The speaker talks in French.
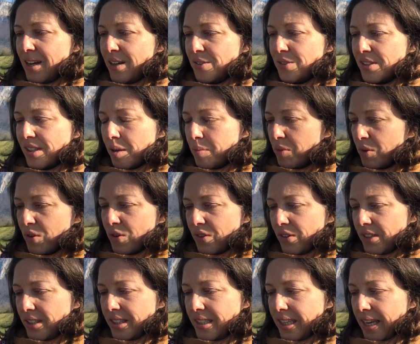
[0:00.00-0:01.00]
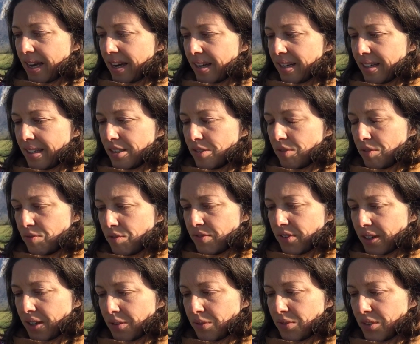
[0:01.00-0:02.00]
Euh, notamment euh, hier, et je vais vous
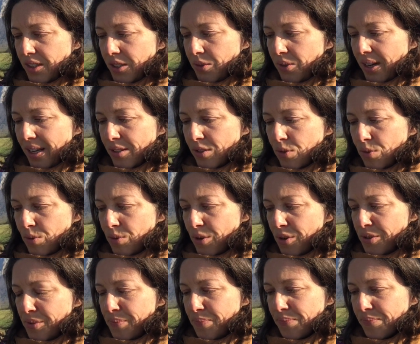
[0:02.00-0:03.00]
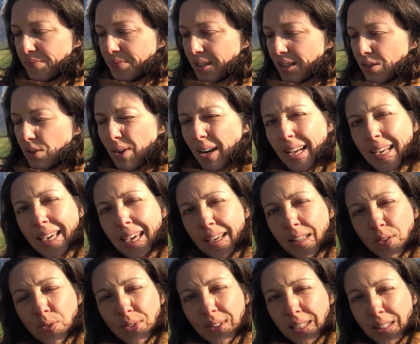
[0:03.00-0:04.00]
faire une vidéo là-dessus euh, sur la
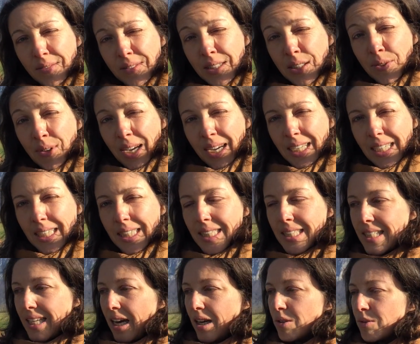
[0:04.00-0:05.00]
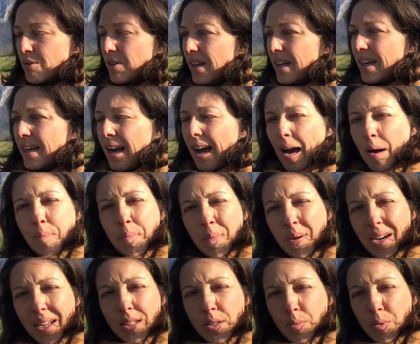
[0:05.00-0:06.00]
création de cette vidéo avec Jessica, où à
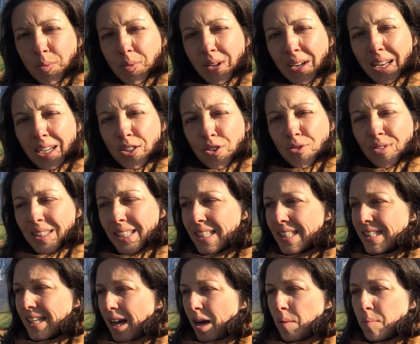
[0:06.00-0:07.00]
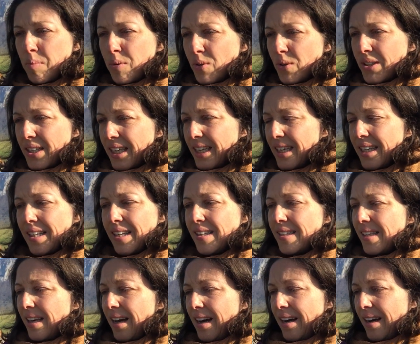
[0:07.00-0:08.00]
plein de moments de la journée, ça a bloqué,
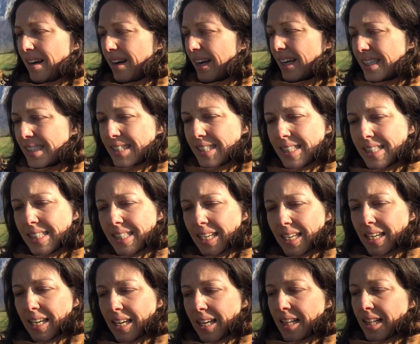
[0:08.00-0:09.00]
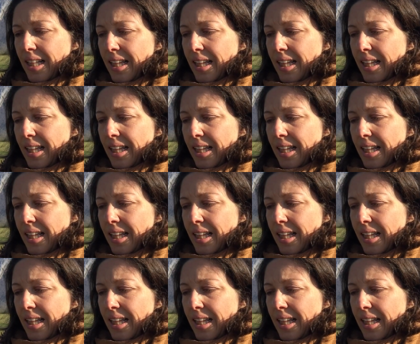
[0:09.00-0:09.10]
ça a résisté,